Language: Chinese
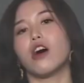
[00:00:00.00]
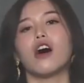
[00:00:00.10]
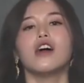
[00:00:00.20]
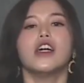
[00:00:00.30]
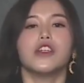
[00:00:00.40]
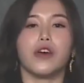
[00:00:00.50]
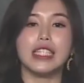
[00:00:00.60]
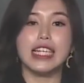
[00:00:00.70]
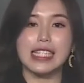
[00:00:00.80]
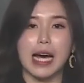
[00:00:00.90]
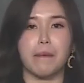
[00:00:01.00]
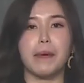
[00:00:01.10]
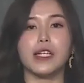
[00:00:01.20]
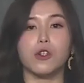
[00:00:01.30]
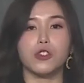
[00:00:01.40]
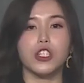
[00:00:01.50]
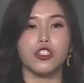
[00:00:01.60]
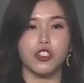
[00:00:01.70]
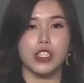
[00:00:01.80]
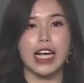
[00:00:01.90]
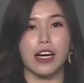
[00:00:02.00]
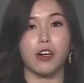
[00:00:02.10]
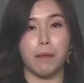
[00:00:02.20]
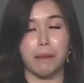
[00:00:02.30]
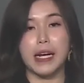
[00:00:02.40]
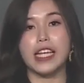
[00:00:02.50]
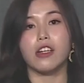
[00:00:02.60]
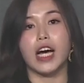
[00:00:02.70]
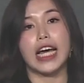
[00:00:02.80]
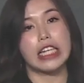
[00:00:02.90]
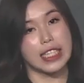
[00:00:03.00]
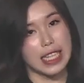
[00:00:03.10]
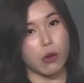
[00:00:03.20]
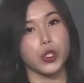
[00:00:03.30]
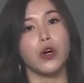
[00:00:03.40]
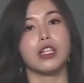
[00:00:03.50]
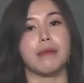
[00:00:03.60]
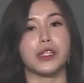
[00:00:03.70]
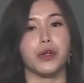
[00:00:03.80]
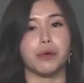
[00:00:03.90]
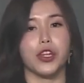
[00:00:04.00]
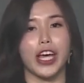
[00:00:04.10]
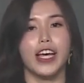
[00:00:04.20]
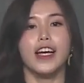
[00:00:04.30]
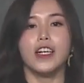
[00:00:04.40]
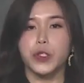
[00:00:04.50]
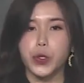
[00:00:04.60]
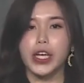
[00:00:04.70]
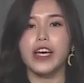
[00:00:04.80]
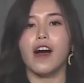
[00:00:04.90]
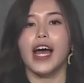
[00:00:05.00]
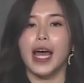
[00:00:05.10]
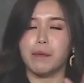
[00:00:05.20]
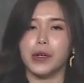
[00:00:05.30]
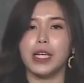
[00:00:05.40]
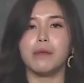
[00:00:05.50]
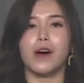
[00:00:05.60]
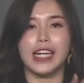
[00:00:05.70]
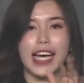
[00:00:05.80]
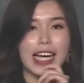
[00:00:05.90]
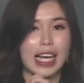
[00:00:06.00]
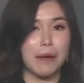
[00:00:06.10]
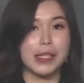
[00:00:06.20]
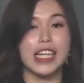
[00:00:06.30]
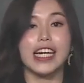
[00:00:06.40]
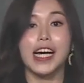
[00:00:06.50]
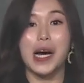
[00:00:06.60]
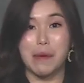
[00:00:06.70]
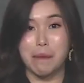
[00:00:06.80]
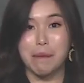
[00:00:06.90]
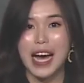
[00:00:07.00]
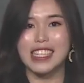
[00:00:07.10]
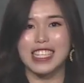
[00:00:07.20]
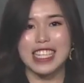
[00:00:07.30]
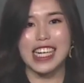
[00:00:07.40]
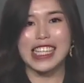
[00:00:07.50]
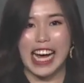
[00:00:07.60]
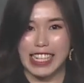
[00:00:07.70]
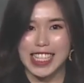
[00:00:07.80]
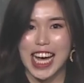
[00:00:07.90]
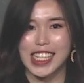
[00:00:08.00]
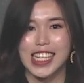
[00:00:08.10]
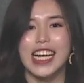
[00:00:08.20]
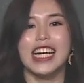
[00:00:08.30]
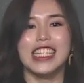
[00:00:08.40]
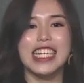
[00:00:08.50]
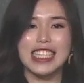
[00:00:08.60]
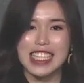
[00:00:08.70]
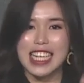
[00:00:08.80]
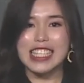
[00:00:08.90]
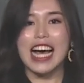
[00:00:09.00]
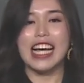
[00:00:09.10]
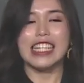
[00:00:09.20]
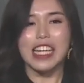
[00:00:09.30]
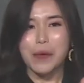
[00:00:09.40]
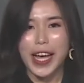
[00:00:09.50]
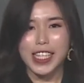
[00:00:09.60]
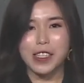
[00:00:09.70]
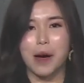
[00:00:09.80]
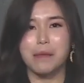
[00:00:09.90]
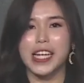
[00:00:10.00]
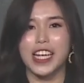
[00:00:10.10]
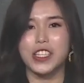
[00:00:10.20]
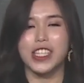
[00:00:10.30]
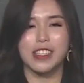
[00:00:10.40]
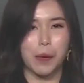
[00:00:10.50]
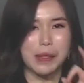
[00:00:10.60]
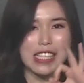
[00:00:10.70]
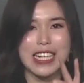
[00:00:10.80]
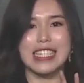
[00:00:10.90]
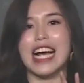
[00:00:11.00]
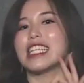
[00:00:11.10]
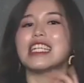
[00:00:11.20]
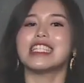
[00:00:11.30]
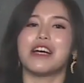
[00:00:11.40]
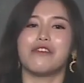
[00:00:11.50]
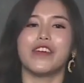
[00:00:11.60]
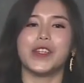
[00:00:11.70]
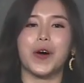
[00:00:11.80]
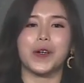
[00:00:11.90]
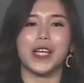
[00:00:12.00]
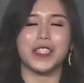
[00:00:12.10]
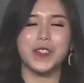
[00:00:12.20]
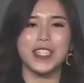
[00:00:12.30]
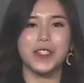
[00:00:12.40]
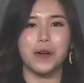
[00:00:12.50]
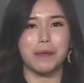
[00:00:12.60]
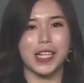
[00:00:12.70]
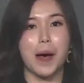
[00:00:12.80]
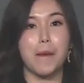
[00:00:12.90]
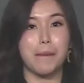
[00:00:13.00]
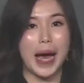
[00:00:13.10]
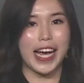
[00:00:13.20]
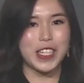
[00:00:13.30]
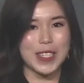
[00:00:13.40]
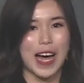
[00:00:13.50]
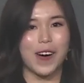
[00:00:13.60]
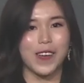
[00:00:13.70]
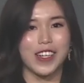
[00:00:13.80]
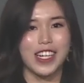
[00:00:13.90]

哦，有一些长辈都是时常拱鼻哦，他的脚痛的嘛，对不对？所以哦，血红细胞可以给他们一个很棒的这个改善。那接下来另外一个 combination，我们第三个成分哦，也就是我们的白芍。